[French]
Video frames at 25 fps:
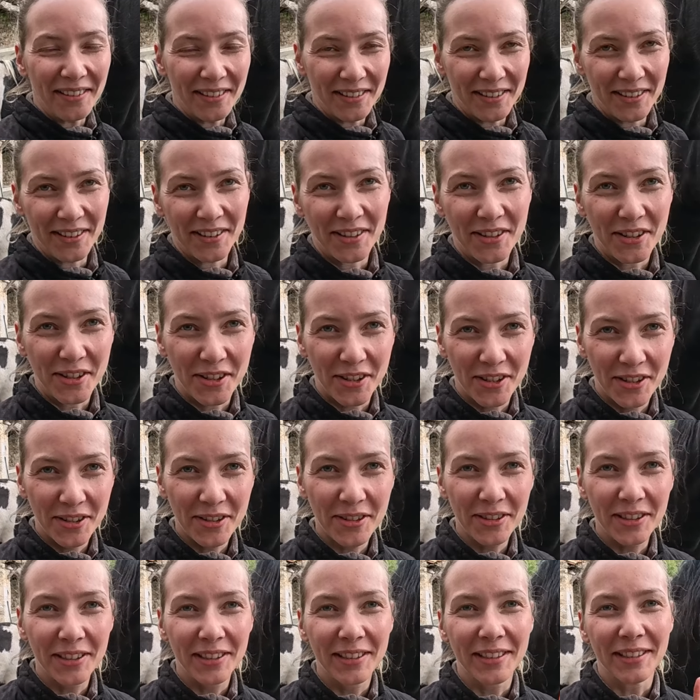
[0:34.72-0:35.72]
Euh,
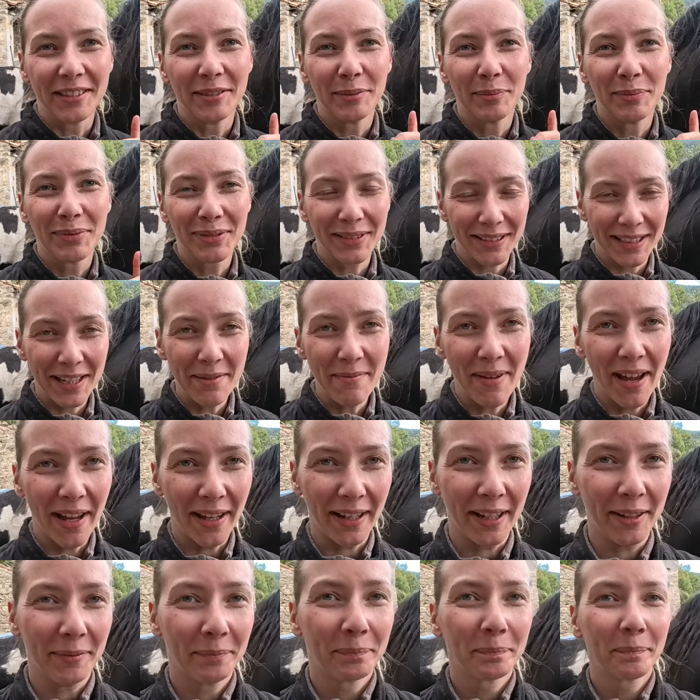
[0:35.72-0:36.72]
juste pour
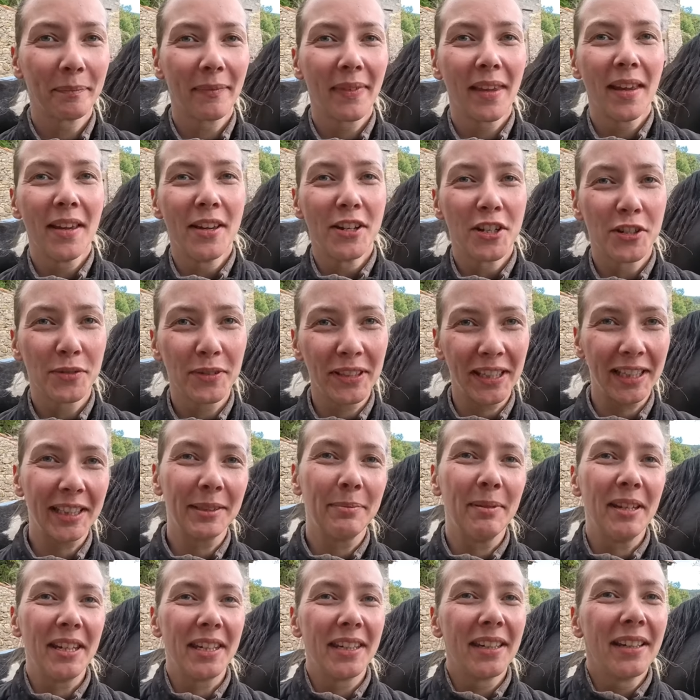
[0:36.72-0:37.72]
démarrer, je vous
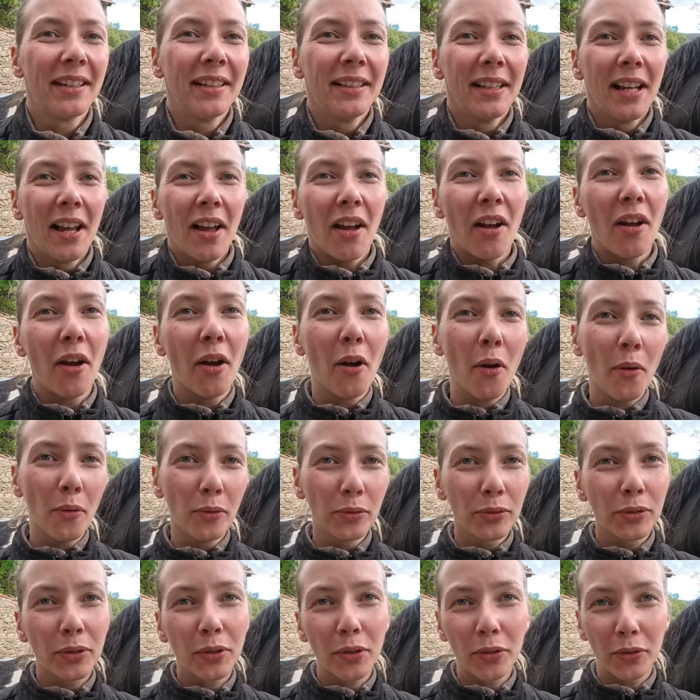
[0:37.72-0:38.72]
explique. Euh,
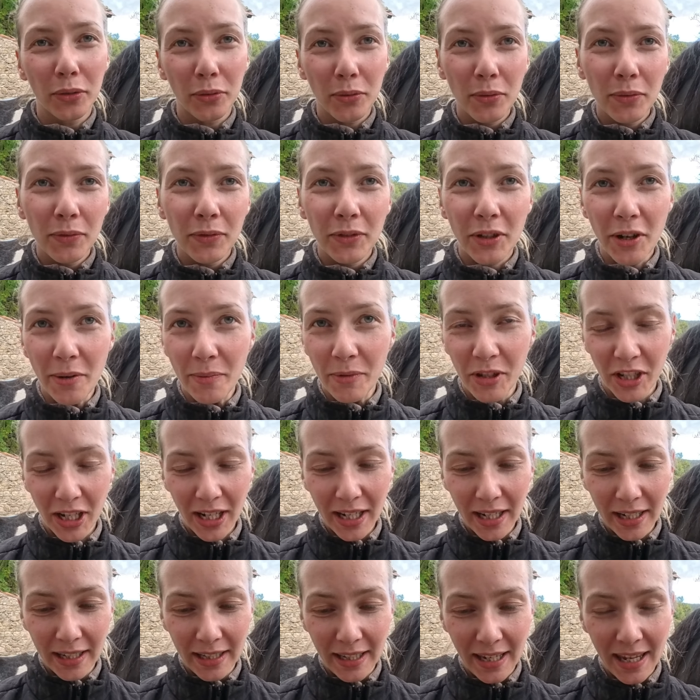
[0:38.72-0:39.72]
on se retrouve comme
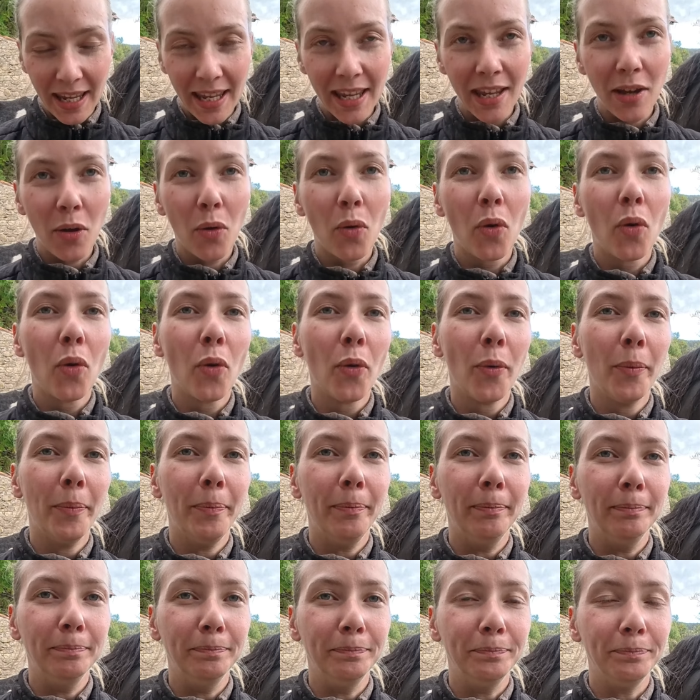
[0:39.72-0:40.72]
chaque année
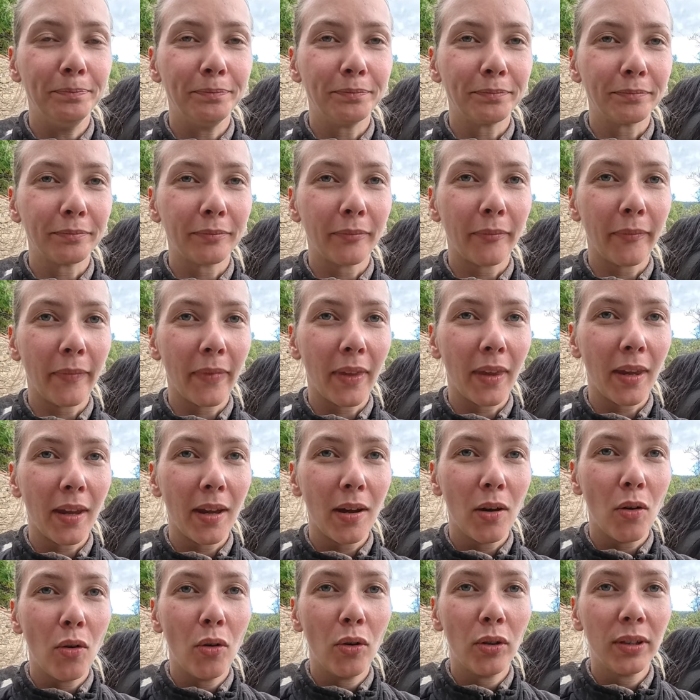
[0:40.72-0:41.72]
mm,
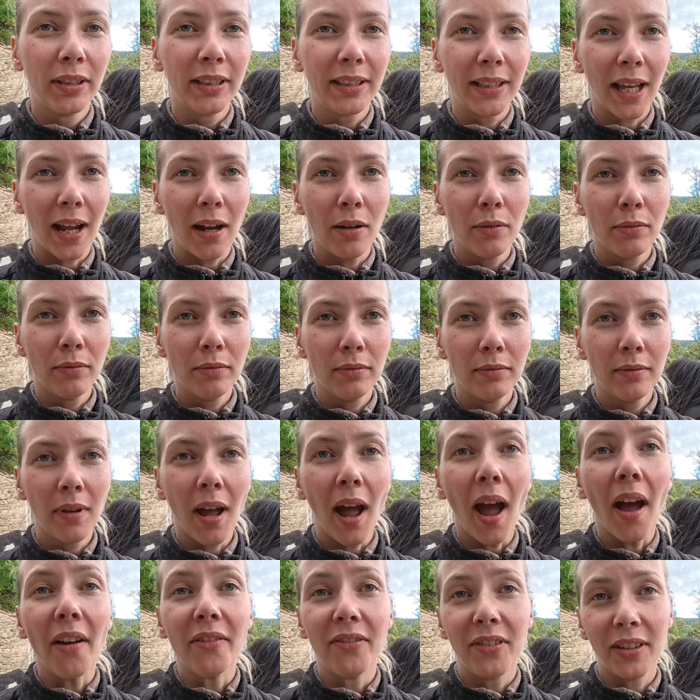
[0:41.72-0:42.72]
au, salon
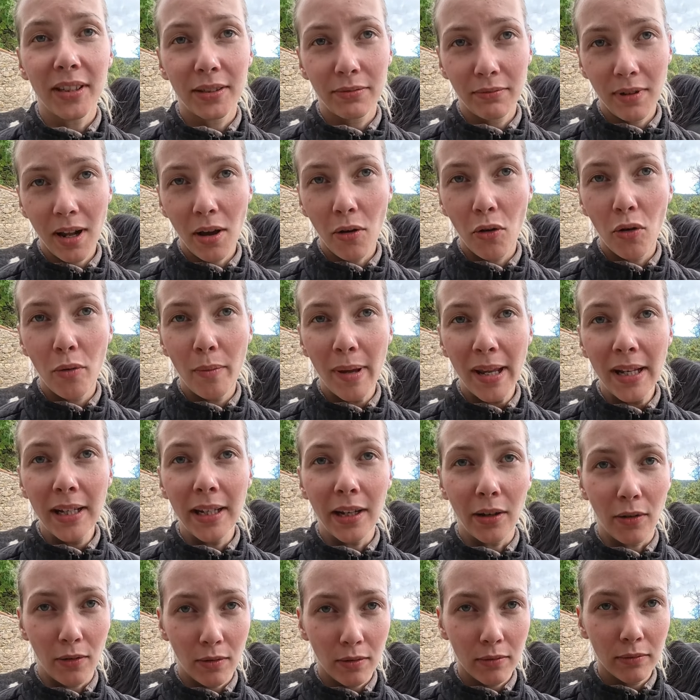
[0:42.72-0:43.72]
à Vaison-la-Romaine,
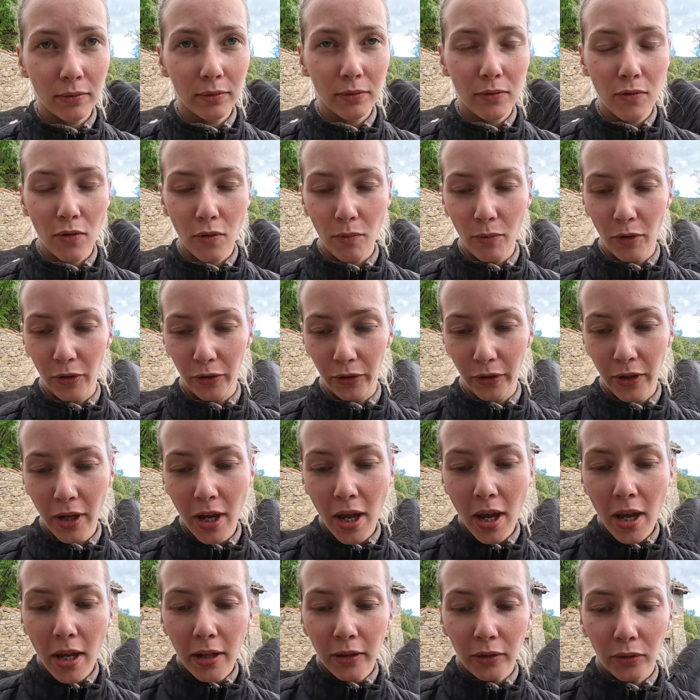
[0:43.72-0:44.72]
les rencontres gourmandes.
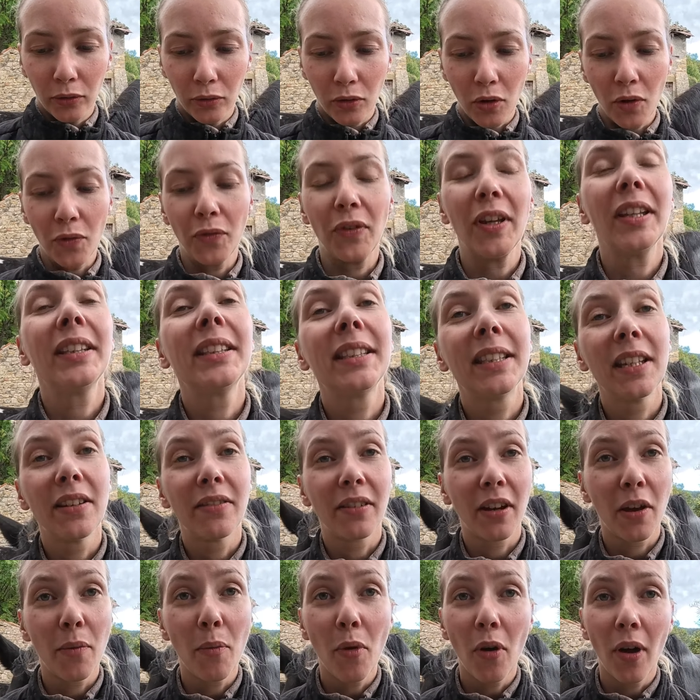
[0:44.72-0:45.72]
Donc en fait, c'est
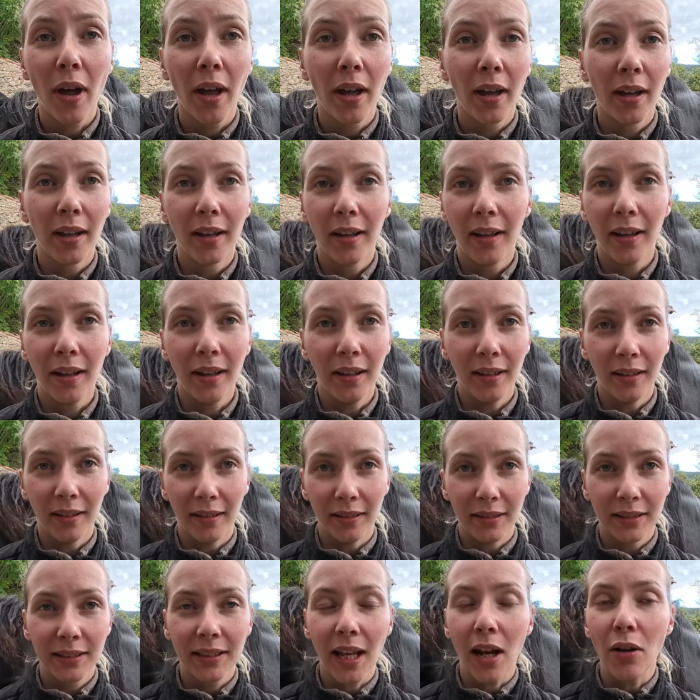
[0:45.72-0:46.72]
vraiment
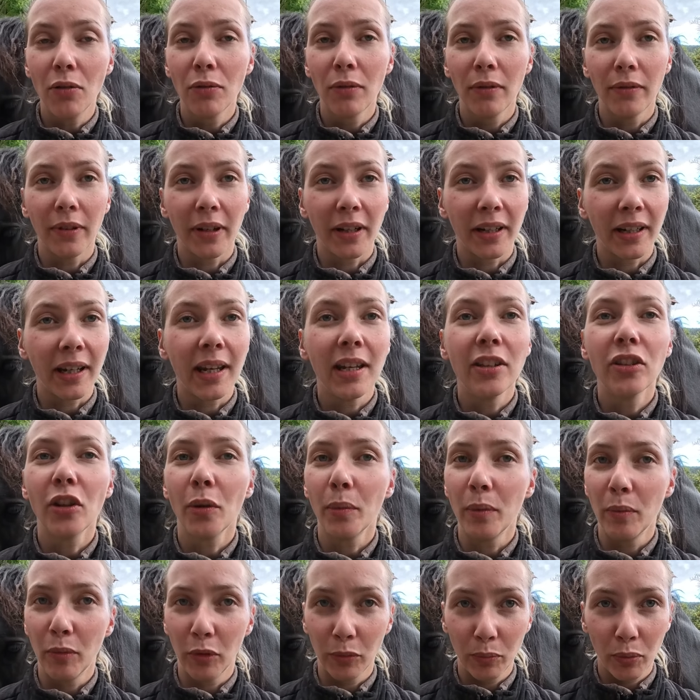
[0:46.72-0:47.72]
un, salon avec
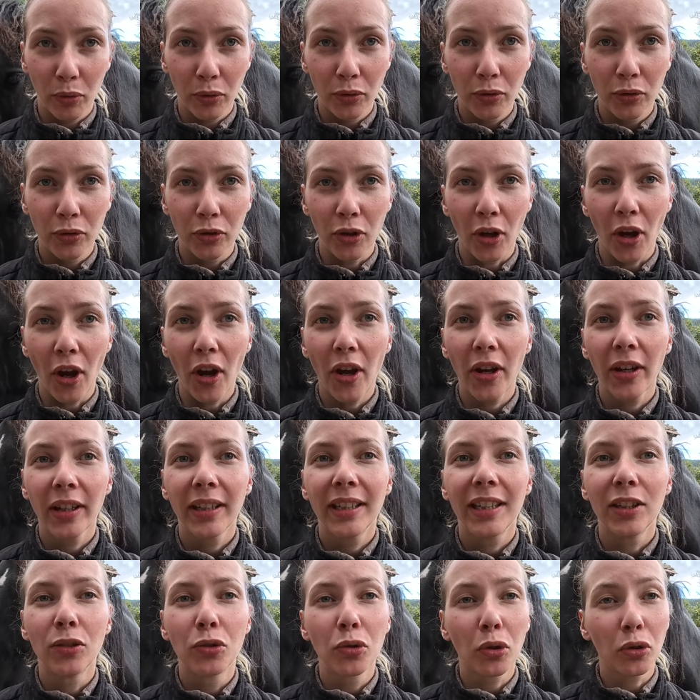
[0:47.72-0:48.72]
énormément de producteurs
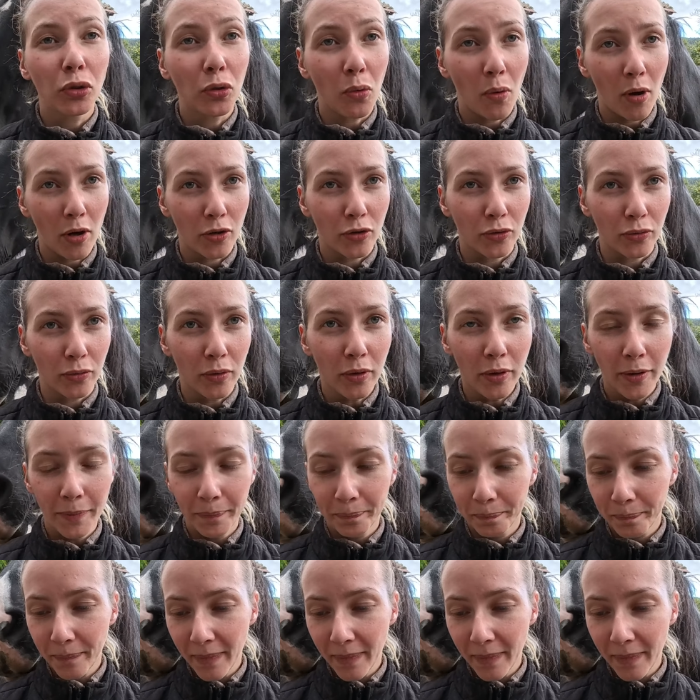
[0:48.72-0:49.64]
qui dure trois jours.